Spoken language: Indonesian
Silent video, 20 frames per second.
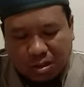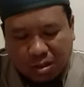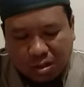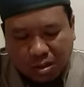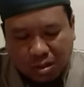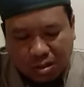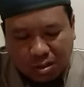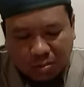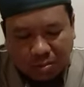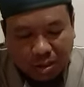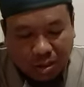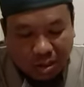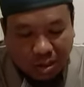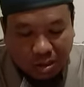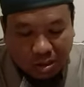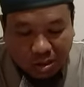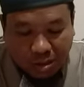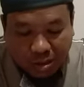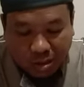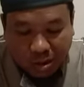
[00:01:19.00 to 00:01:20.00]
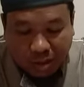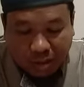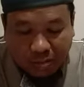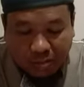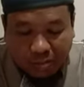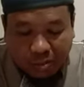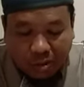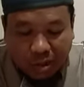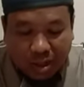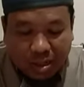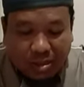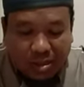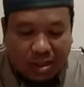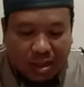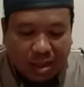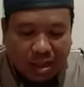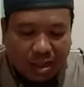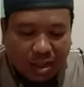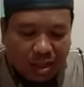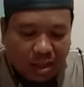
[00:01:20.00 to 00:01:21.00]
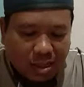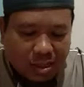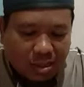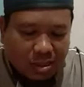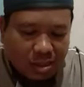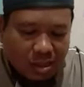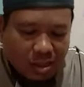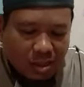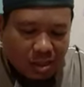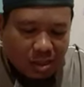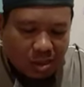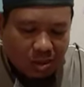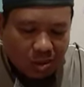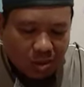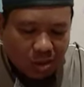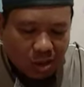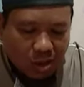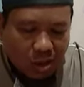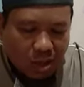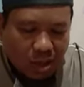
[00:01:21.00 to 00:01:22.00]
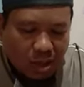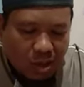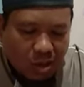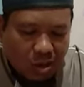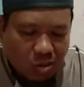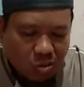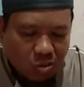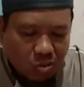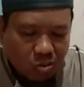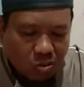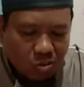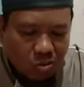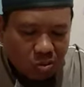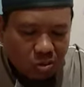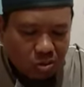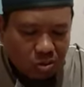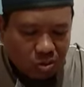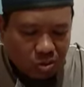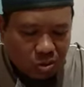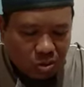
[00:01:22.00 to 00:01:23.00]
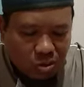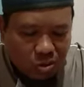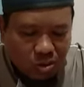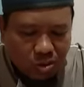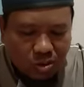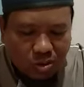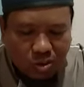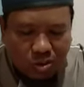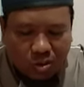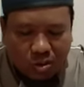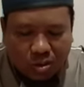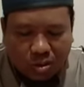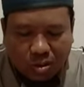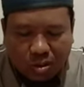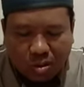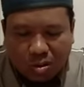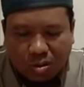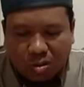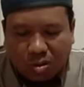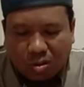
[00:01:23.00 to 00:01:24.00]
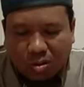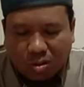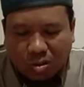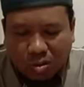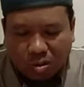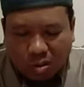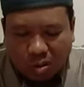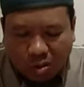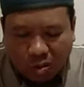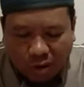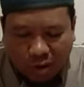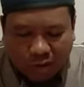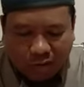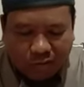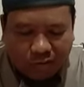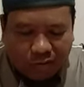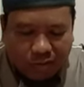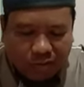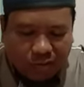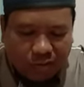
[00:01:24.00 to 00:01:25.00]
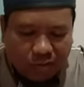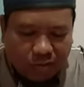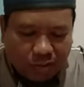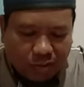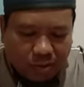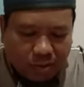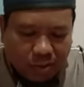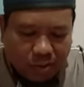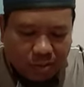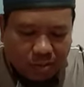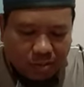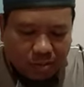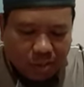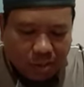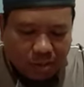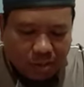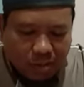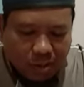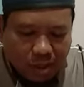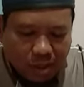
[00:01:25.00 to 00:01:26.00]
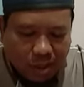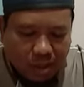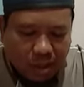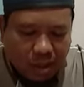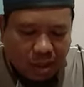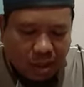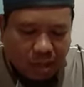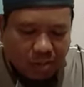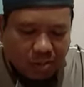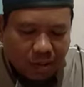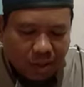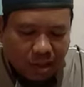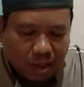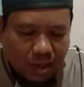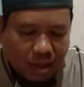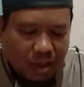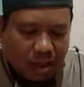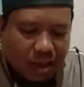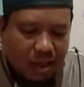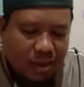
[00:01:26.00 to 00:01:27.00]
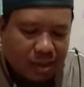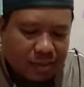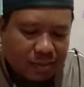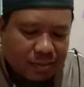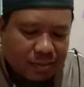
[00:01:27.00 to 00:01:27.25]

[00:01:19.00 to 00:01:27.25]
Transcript: seperti sholat, puasa, haji, doa, ruku, sujud, tawaf, menyembelih binatang,